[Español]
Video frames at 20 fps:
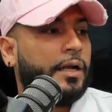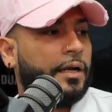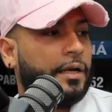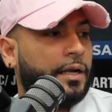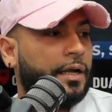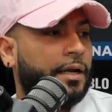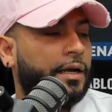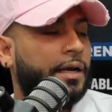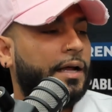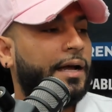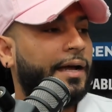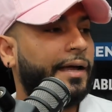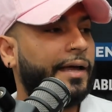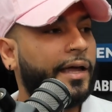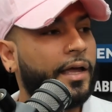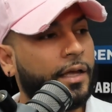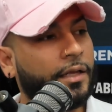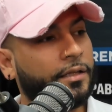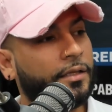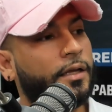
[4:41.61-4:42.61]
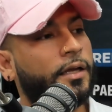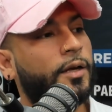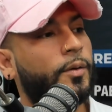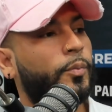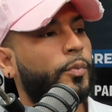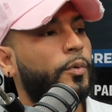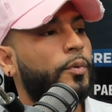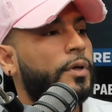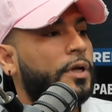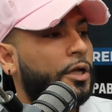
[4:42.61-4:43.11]
la, gente de
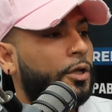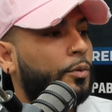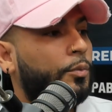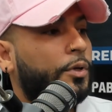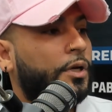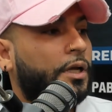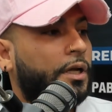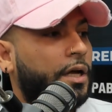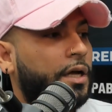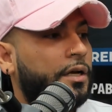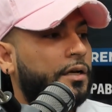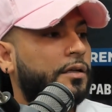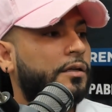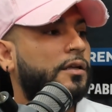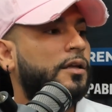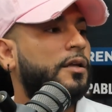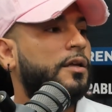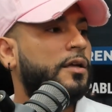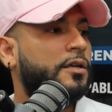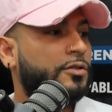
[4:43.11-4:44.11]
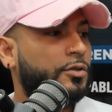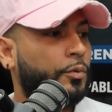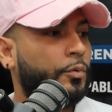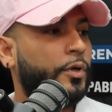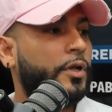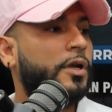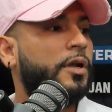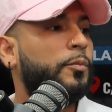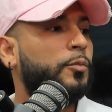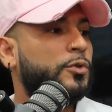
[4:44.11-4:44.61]
República Dominicana. Eso
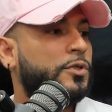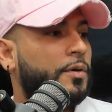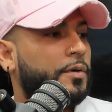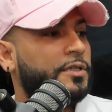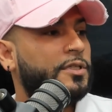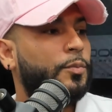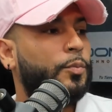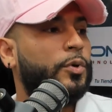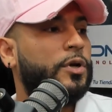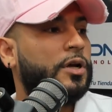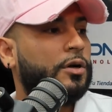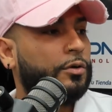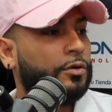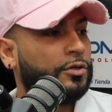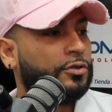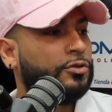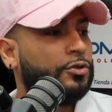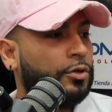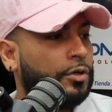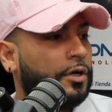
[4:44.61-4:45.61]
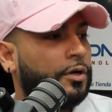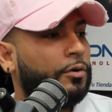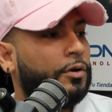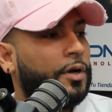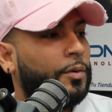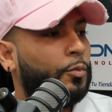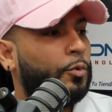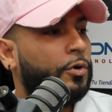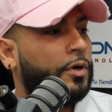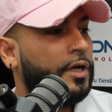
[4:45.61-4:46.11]
viene muchas veces por las conexiones con
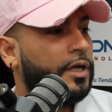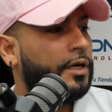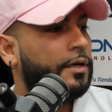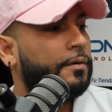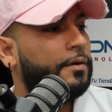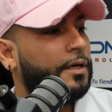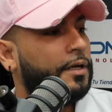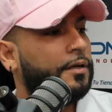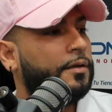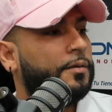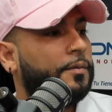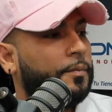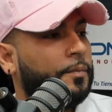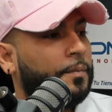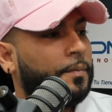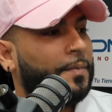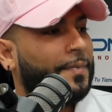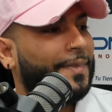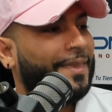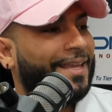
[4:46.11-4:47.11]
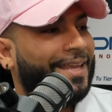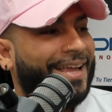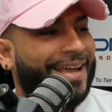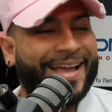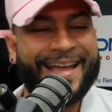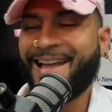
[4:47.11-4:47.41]
las mujeres. Las mujeres,